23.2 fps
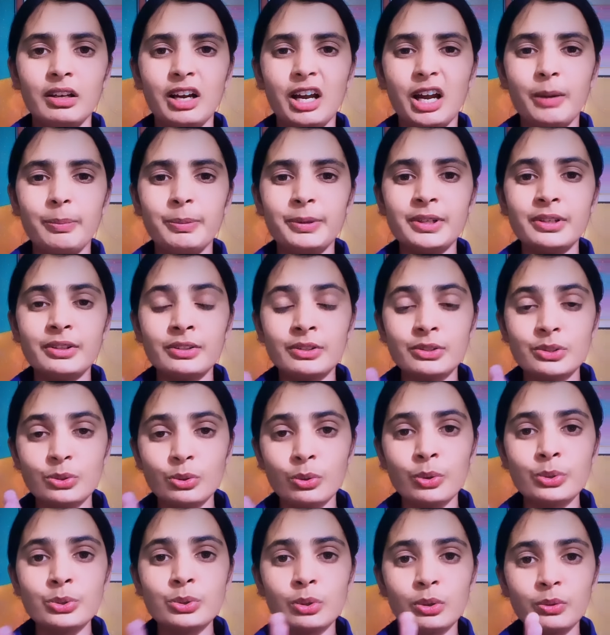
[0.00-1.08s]
अभी
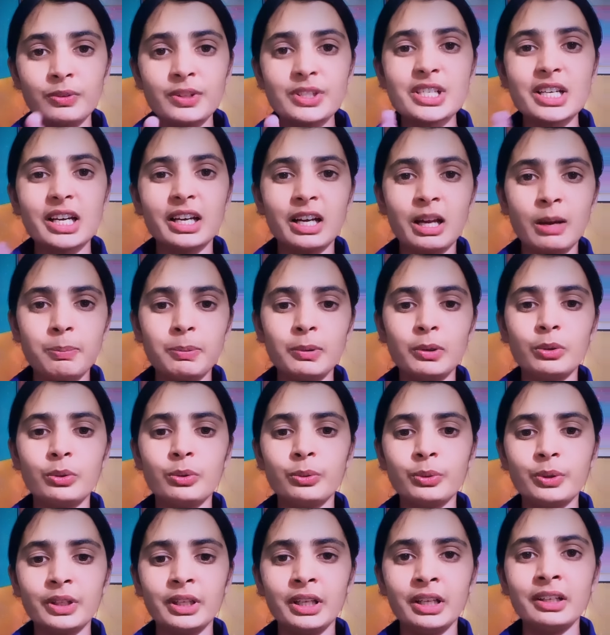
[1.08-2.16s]
सोच और विचार आप लोगों
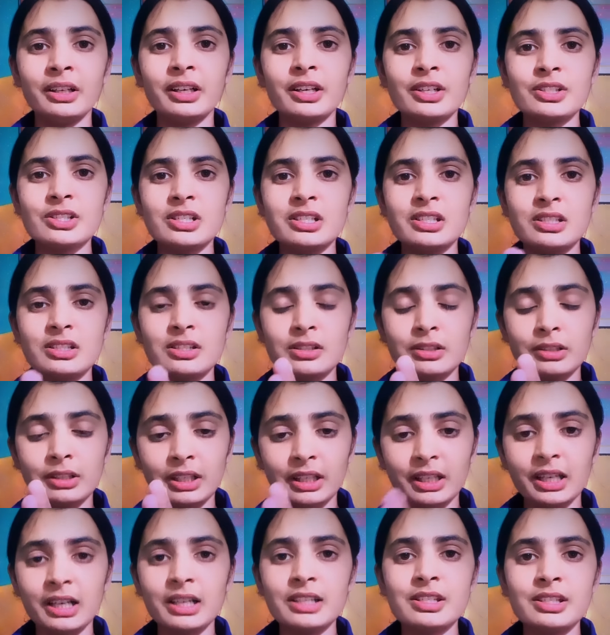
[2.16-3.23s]
के हैं नरेश
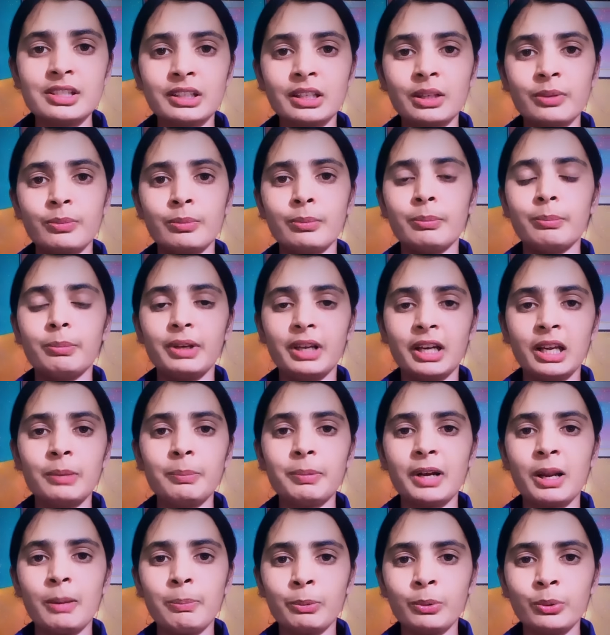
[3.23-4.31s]
टिकैत जी के बयान
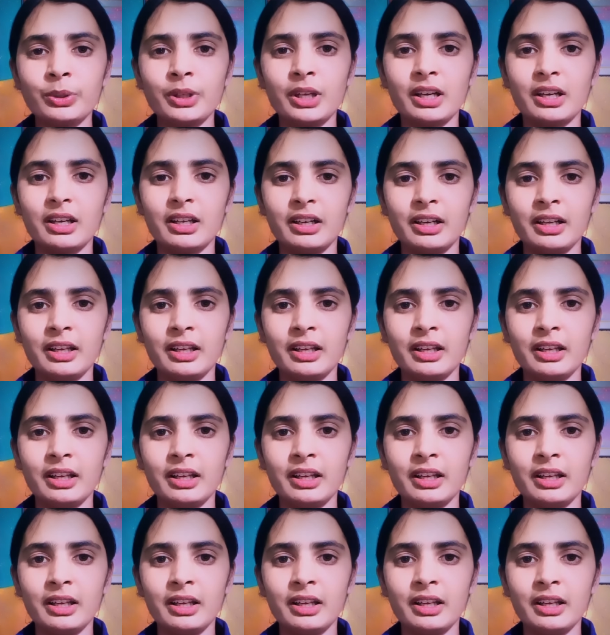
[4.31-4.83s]
पर आपको क्या करना